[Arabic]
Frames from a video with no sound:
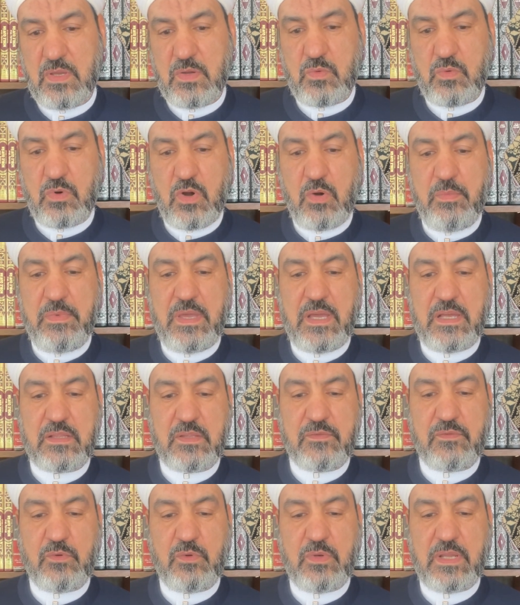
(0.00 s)
وهم
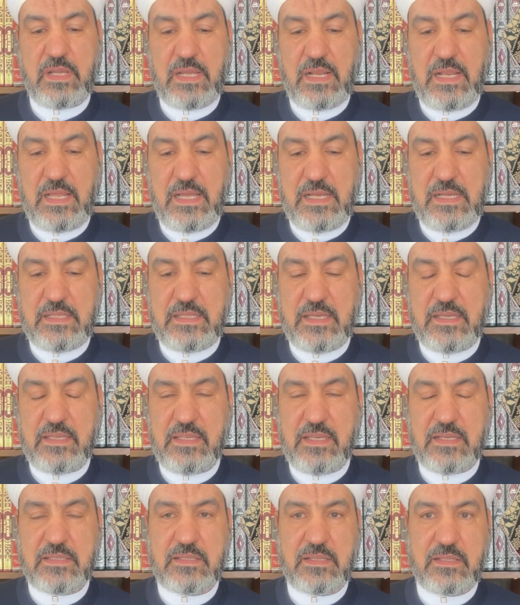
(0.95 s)
يهتفون كالعادة
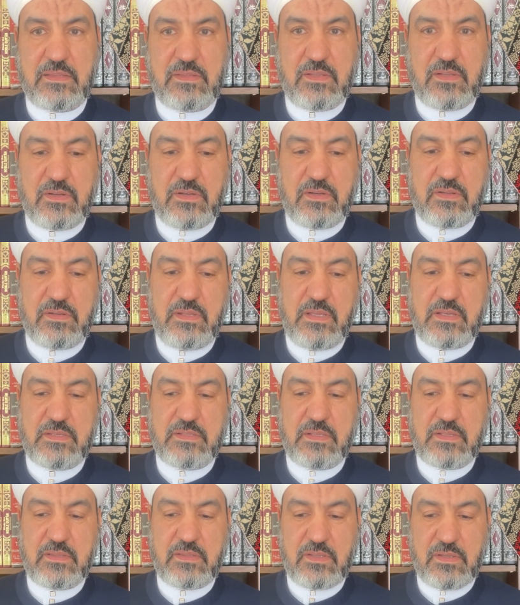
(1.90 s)
يا ستار يا
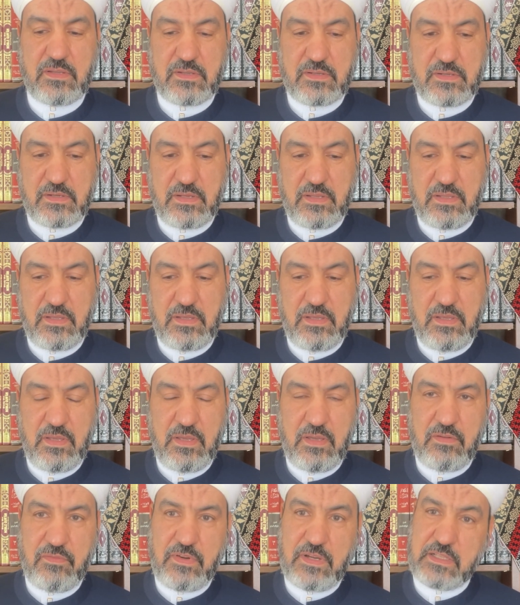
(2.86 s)
ستار
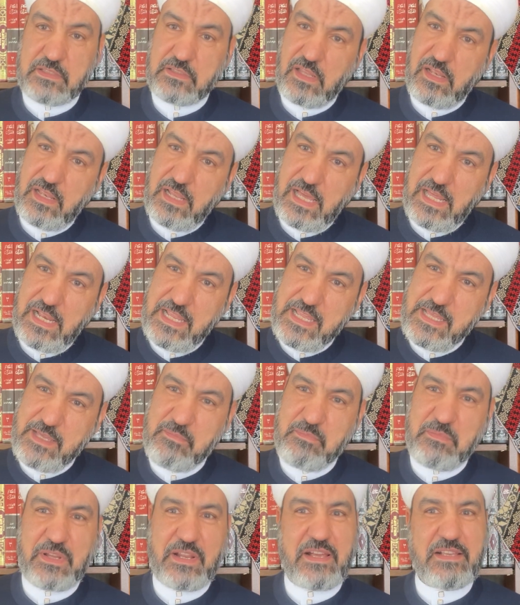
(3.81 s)
فأطل
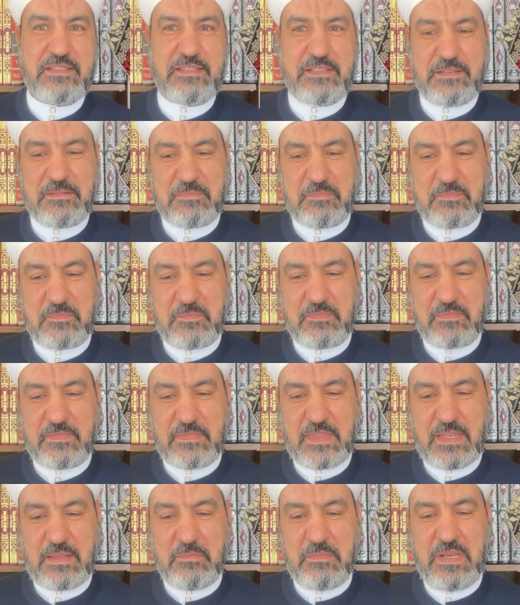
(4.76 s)
عليهم برأسه
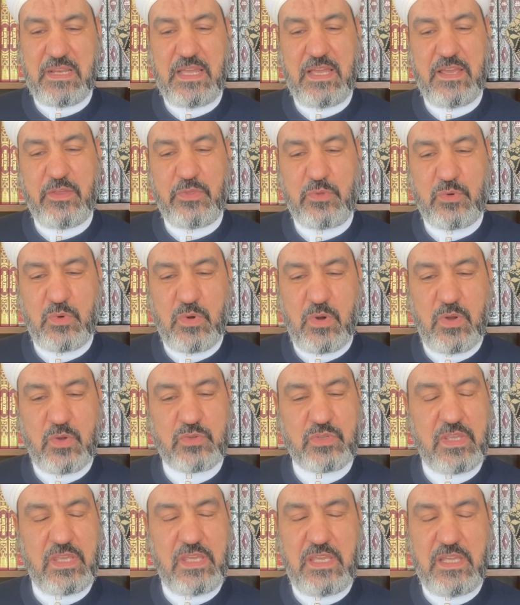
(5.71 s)
من حيث هو
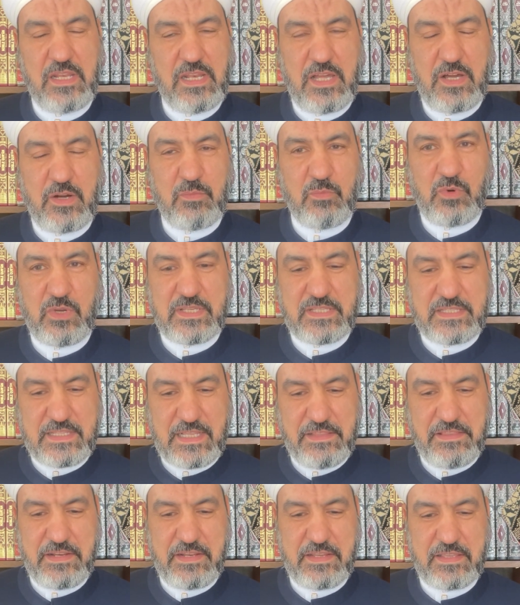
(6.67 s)
يصحح لهم
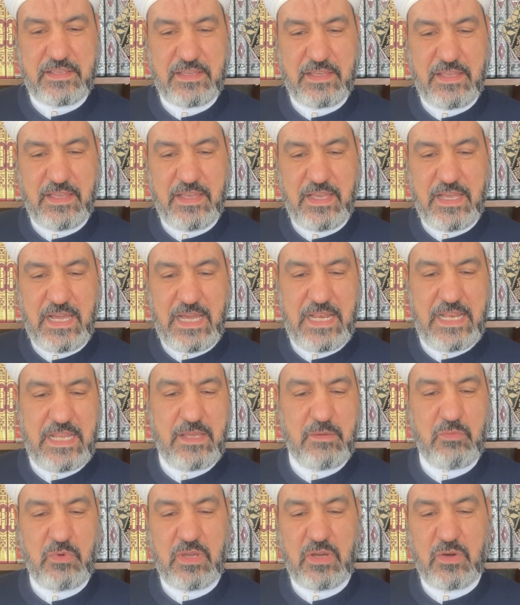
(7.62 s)
ويستدرك
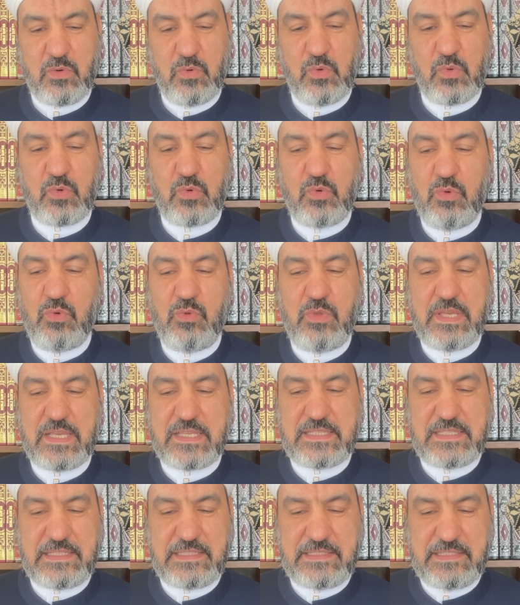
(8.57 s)
عليهم ويقول قولوا يا
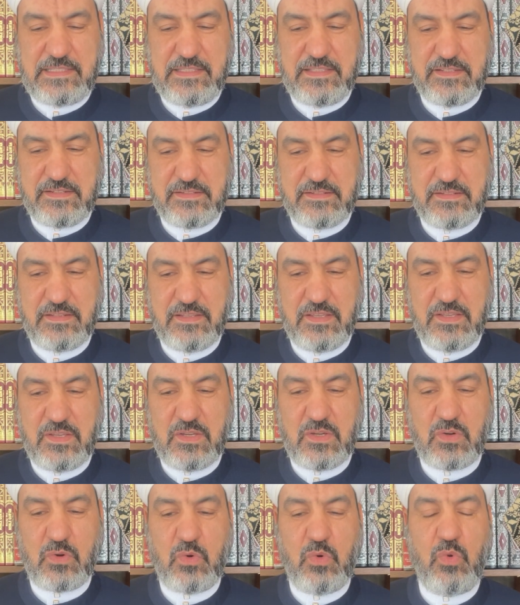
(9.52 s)
ستير
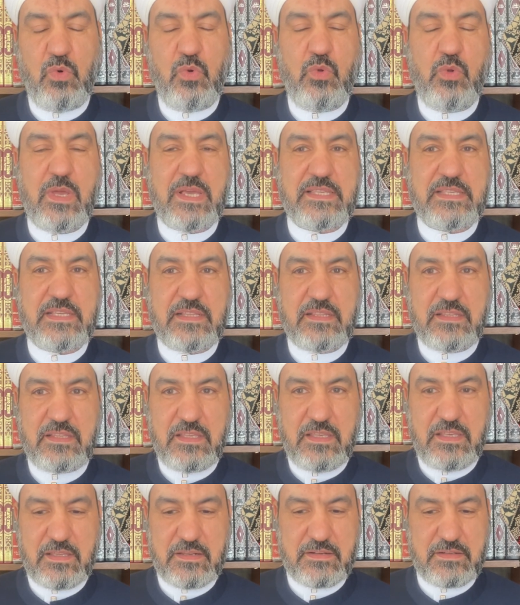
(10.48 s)
قولوا يا
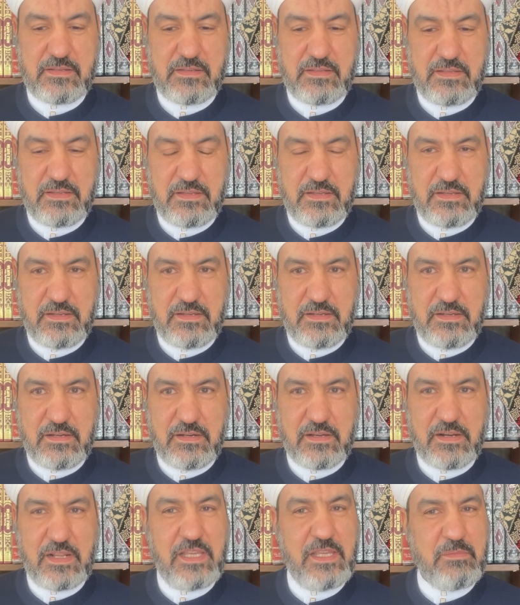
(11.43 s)
ستير
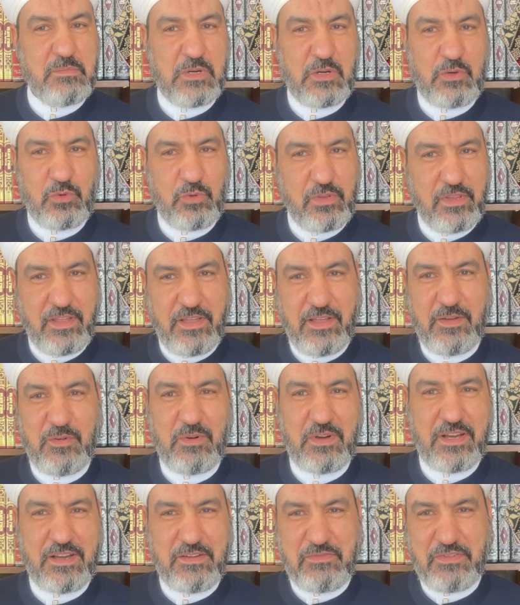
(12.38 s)
رحمه الله
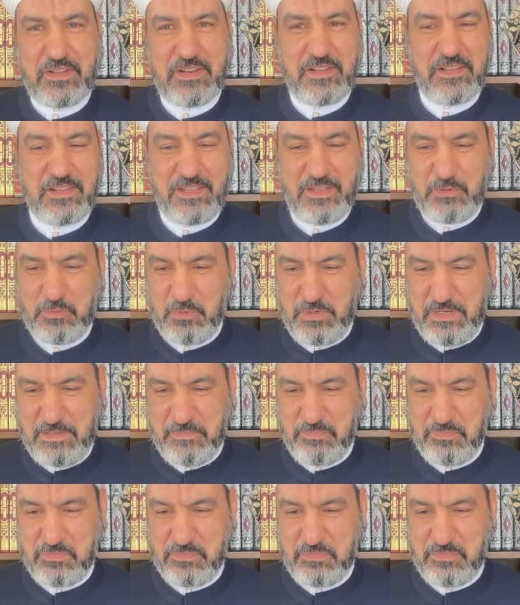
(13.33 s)
وغفر الله له